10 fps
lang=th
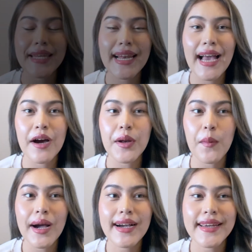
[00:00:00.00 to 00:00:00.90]
ที่แล้ว
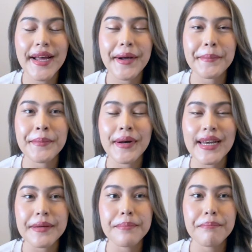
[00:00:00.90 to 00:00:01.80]
นะว่าเคยทำค
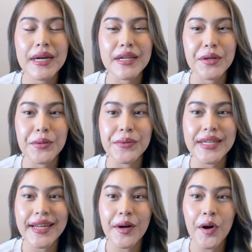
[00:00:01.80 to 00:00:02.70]
ลิปเปิดกรุ
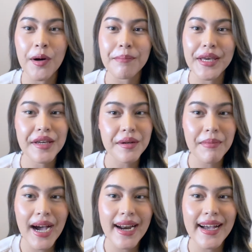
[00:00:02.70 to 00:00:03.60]
เทียนหอมไปเยอะ
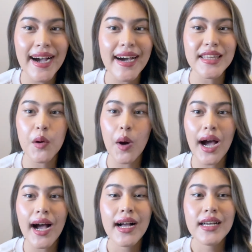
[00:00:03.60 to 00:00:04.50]
มากนะคะแต่
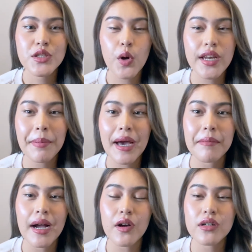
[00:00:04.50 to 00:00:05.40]
ว่าช่วงที่ผ่าน
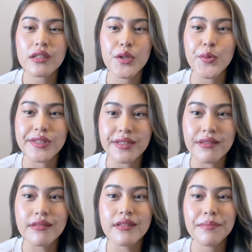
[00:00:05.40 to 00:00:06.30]
มาก็คือหยุด
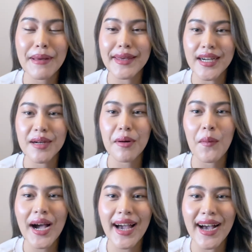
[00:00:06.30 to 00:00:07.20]
ซื้อไปเยอะเพ
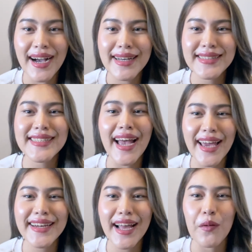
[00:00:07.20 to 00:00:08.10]
ราะว่าใช้
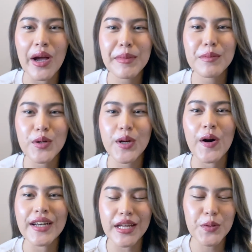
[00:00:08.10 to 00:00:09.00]
อันเก่าให้มันหมด
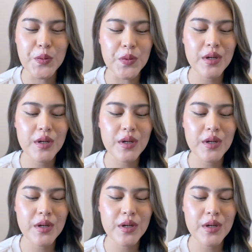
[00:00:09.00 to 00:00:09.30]
ก่อนนะหนู